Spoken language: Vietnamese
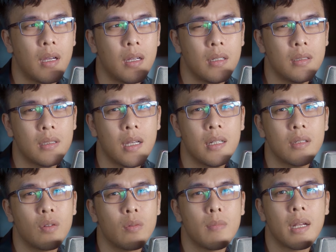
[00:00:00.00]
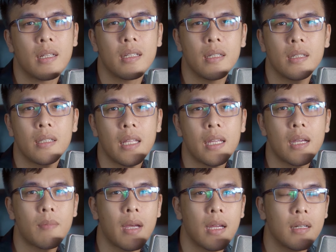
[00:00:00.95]
ở kênh của mình thì thấy
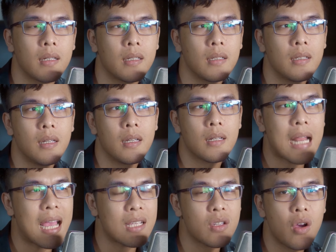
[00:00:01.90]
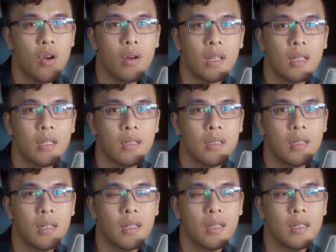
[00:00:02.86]
các bạn ờ, đa số là thích
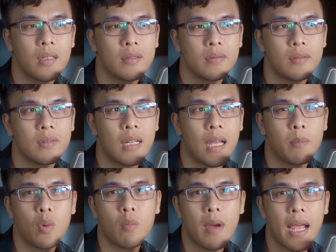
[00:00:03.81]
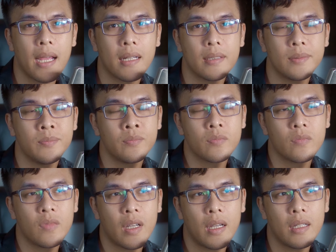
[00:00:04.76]
ờ, làm múc ban
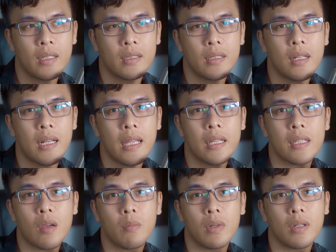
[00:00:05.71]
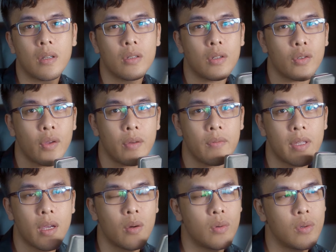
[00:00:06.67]
và thích hai vợ chồng mình ngồi trò chuyện
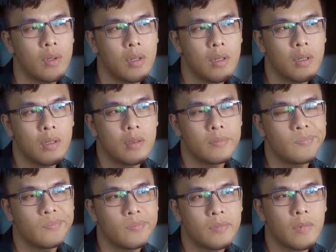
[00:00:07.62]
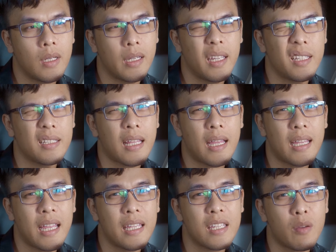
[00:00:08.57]
với nhau mà hiện
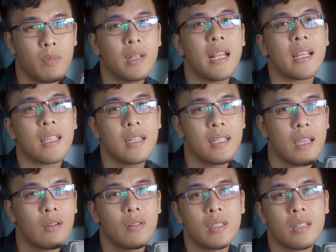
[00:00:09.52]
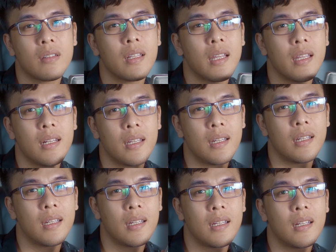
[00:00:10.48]
tại hai vợ chồng mình đang giận nhau rồi chứ có thể
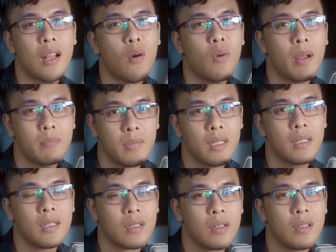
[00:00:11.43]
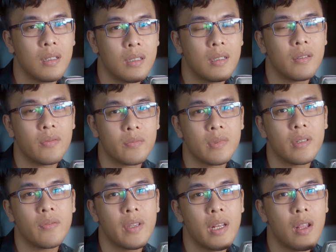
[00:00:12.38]
là lâu lắm mới có, ờ,
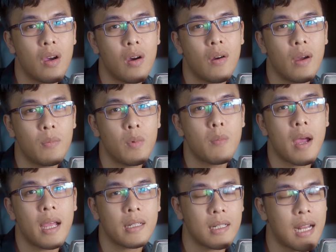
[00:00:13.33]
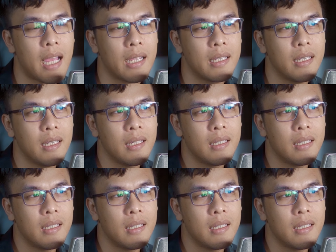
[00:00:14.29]
những video ở múc ban trở lại